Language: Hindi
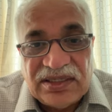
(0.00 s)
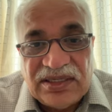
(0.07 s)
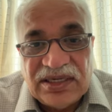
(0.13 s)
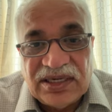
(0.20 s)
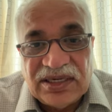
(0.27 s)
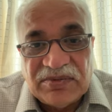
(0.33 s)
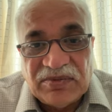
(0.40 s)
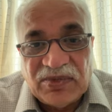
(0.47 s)

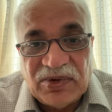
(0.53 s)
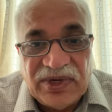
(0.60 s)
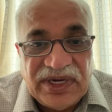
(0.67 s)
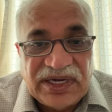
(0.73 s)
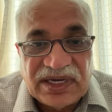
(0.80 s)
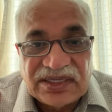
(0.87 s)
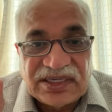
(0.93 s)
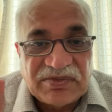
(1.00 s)
ये
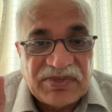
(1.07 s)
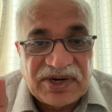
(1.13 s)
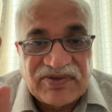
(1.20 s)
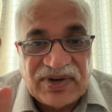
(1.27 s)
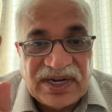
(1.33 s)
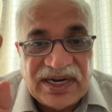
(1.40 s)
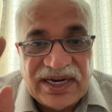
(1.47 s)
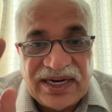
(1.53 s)
मोनिका
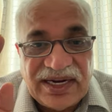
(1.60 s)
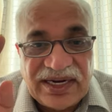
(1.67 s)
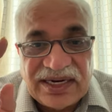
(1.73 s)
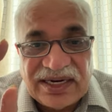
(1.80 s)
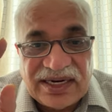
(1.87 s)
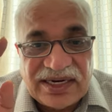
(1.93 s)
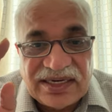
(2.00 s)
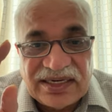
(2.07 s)
सबरवाल हैं
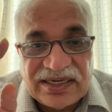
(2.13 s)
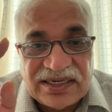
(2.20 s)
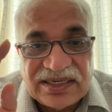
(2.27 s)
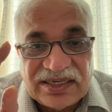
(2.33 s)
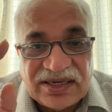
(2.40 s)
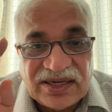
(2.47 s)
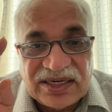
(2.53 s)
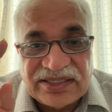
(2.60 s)

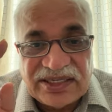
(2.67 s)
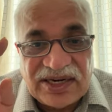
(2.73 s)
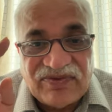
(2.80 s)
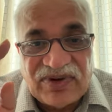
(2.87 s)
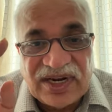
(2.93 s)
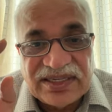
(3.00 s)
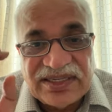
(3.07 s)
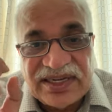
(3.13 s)

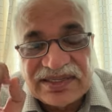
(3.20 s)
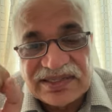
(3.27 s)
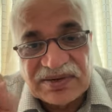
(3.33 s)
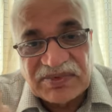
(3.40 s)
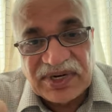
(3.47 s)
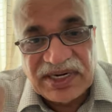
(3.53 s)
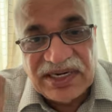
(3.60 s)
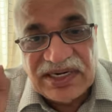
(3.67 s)
आशीर्वाद है
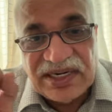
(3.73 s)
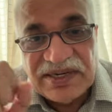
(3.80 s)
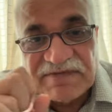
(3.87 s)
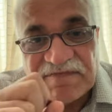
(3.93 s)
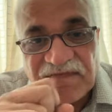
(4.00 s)
सबके लिए